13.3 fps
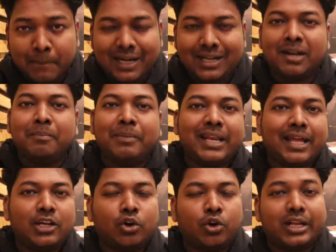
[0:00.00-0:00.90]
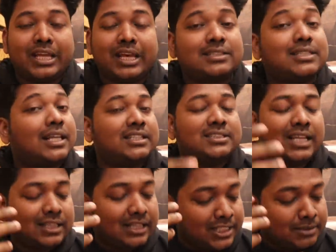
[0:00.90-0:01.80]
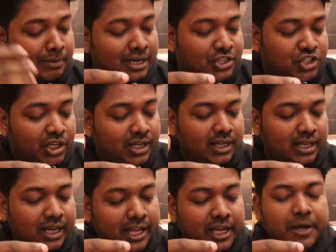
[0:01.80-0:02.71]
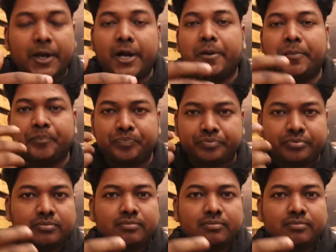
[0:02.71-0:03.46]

मटन बिरयानी ऑर्डर किया साथ ही साथ गाइस मैंने चिकन का एक uh,